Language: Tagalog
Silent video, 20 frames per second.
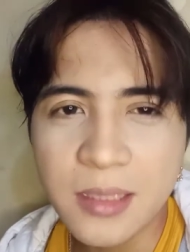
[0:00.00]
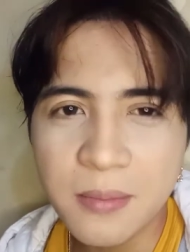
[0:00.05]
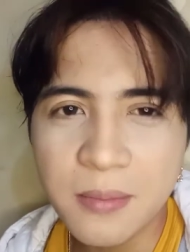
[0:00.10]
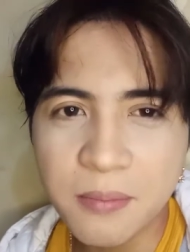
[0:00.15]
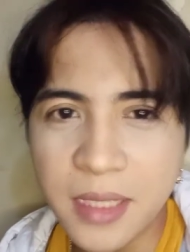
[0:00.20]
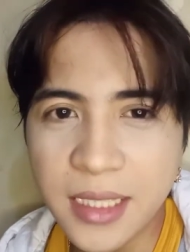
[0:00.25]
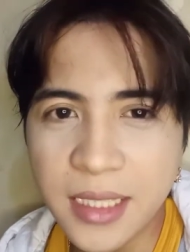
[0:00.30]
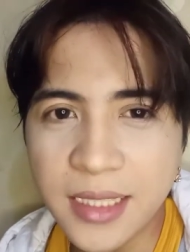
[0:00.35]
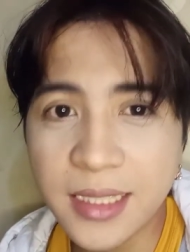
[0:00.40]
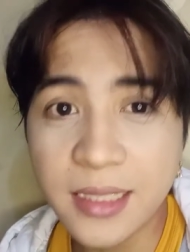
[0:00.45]

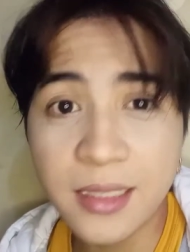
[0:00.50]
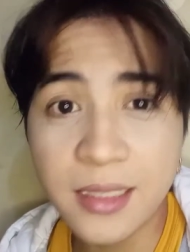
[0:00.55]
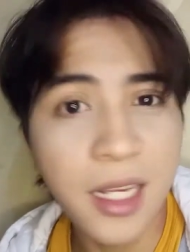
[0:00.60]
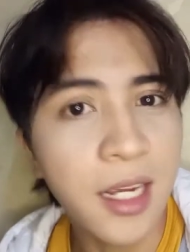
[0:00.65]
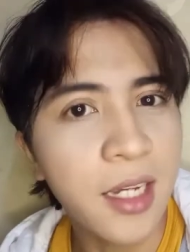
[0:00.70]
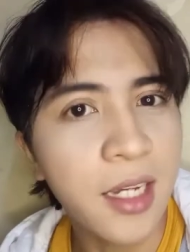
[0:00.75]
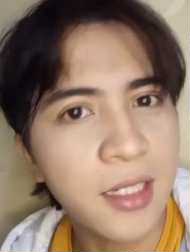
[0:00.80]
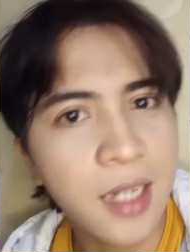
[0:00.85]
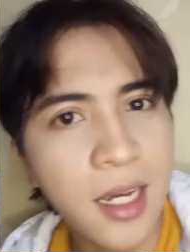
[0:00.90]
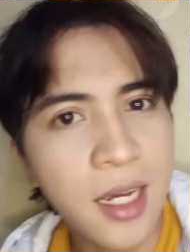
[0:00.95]
Miss
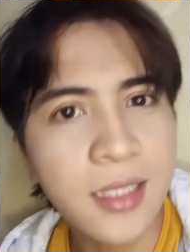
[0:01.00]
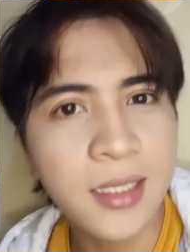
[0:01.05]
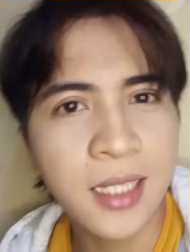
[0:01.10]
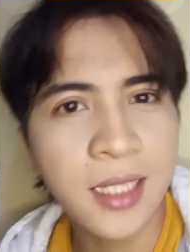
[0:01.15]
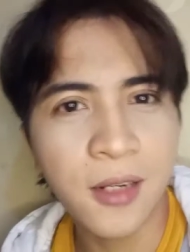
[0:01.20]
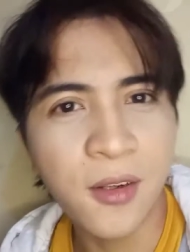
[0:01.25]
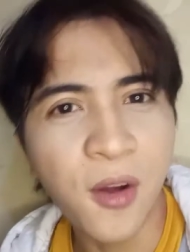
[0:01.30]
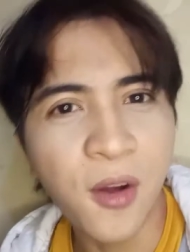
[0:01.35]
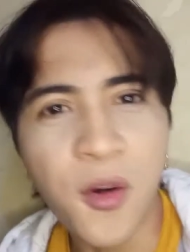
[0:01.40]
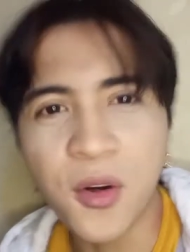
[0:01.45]
Leia
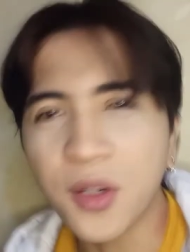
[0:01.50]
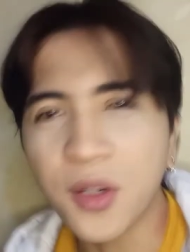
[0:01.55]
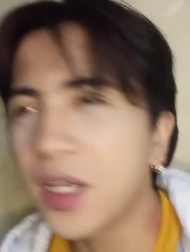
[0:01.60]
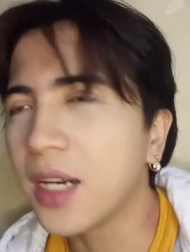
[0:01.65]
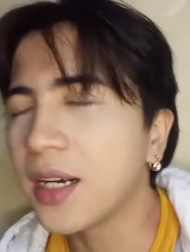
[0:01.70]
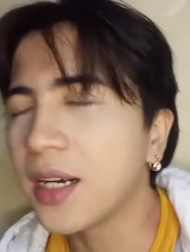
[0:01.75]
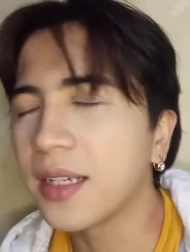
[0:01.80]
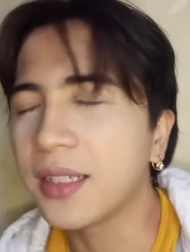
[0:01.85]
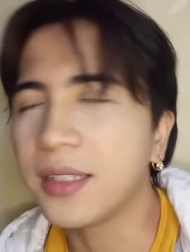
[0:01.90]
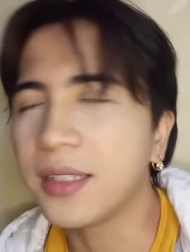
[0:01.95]
Salong.
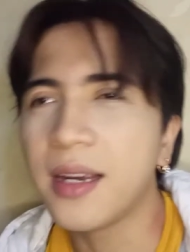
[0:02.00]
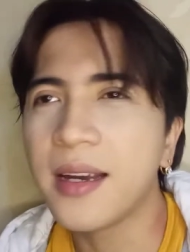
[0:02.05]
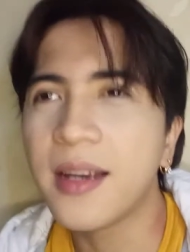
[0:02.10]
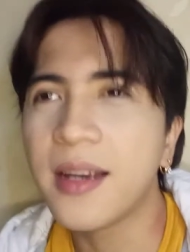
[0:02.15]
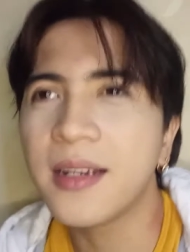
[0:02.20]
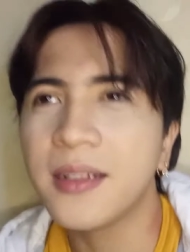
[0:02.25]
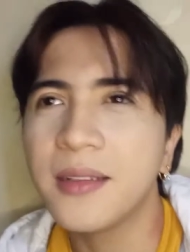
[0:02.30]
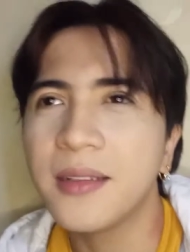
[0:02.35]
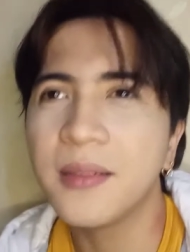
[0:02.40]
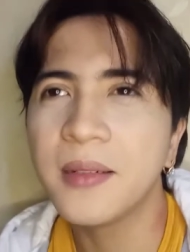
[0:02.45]

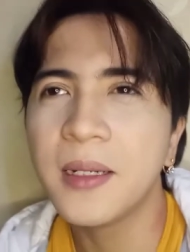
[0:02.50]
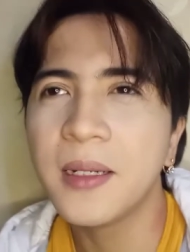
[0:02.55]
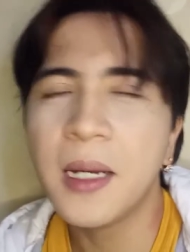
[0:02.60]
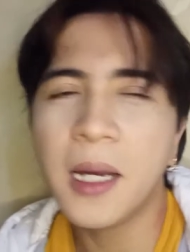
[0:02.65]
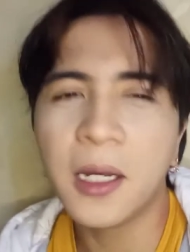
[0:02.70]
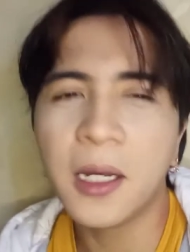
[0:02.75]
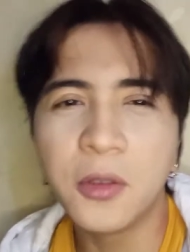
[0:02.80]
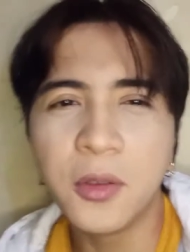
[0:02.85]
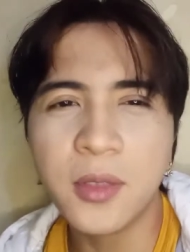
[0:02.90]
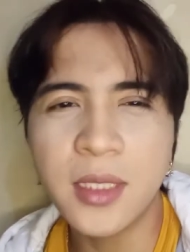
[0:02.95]

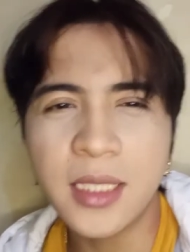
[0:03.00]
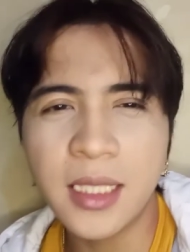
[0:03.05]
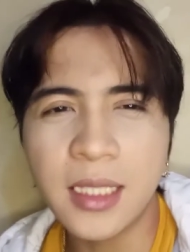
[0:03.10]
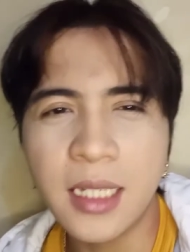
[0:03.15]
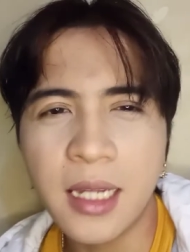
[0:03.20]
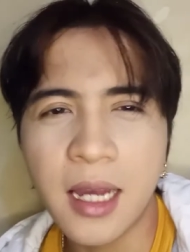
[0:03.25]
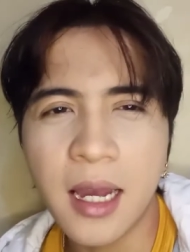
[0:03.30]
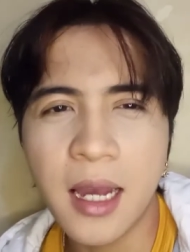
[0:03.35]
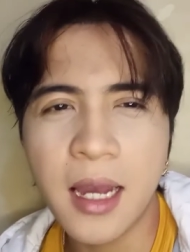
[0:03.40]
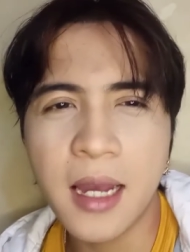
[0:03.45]
Wow. Doon
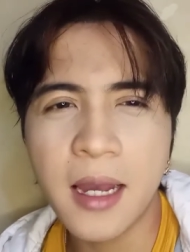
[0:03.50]
sila